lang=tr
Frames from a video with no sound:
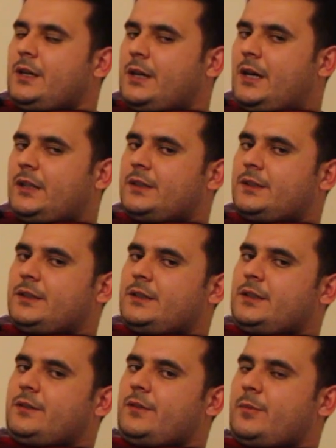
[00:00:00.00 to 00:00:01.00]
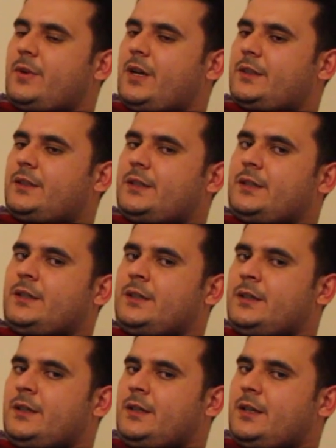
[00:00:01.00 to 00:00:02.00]
Kaldırdık ve bıraktık.
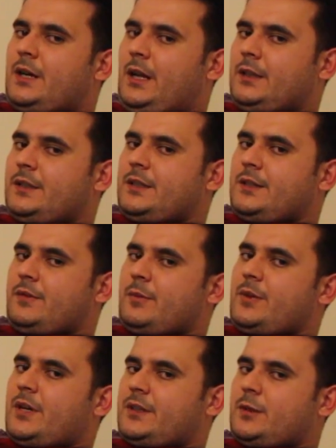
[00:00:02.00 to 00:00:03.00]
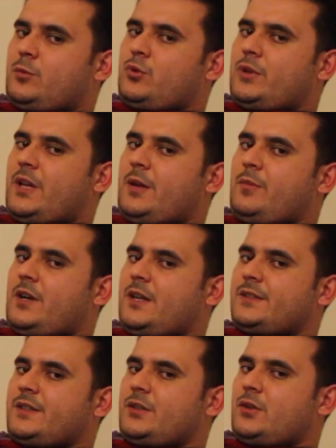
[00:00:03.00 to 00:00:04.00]
Kaldırdık ve bıraktık. Burada hem
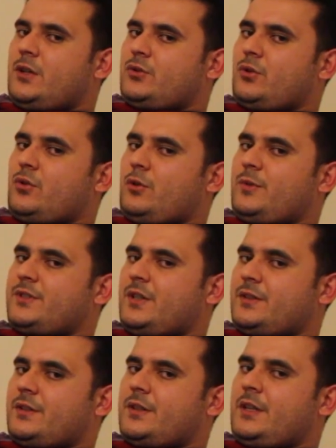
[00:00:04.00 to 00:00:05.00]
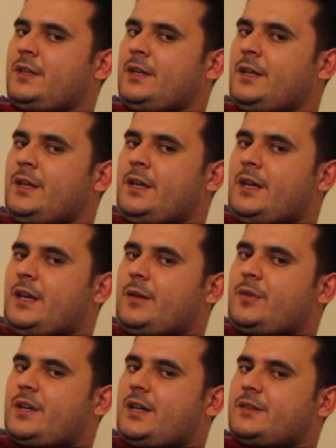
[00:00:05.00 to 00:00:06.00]
kan sirkülasyonu olması açısından
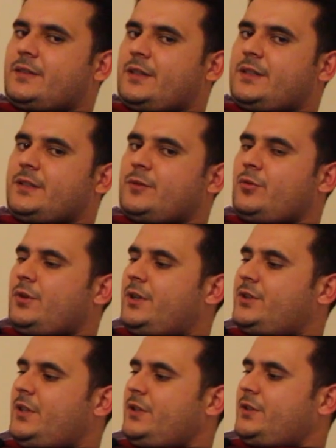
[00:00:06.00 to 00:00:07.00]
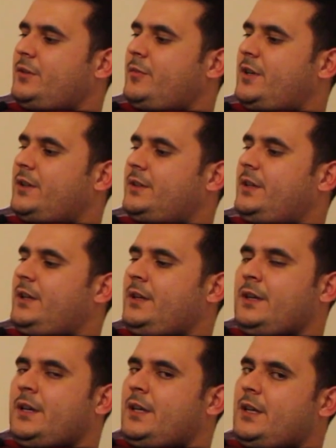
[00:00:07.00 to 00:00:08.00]
hem de kasları kısmi olarak çalıştırmak adına
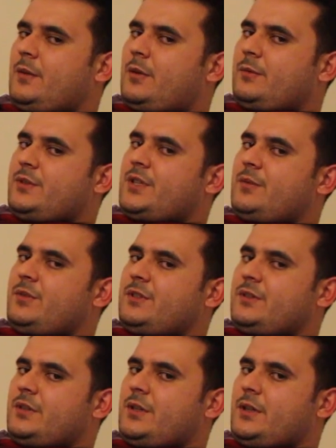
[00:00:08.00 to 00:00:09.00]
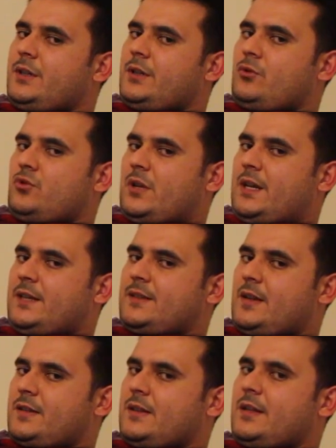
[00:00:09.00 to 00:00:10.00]
yapabileceğimiz e, güzel
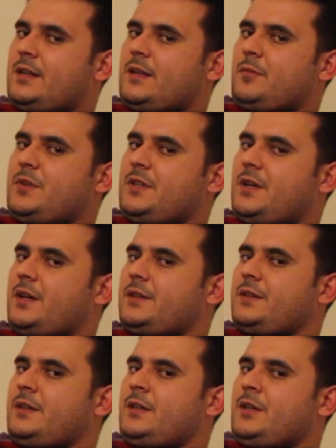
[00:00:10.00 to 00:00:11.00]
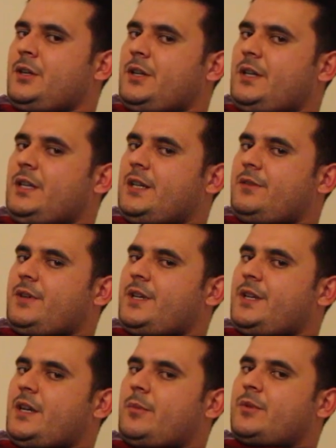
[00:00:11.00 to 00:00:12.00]
egzersizlerden bir tanesi. İleri ve
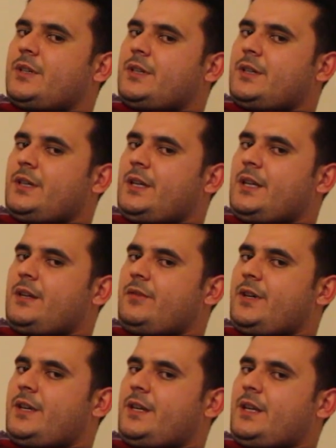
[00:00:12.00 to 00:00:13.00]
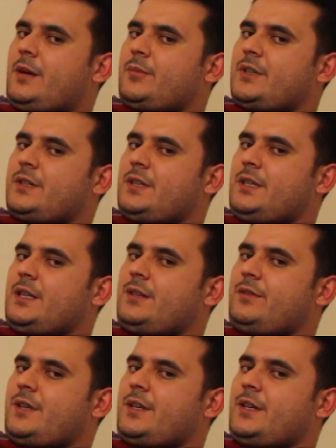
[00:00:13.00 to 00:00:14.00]
geri yaptık, ileri ve geri yaptık,
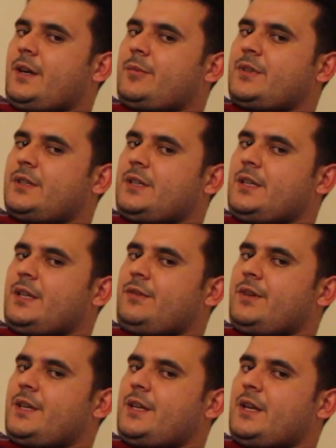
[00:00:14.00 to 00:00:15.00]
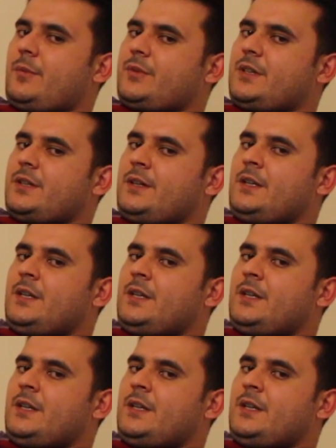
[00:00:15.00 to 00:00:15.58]
ileri ve geri yaptık, ileri ve geri yaptık.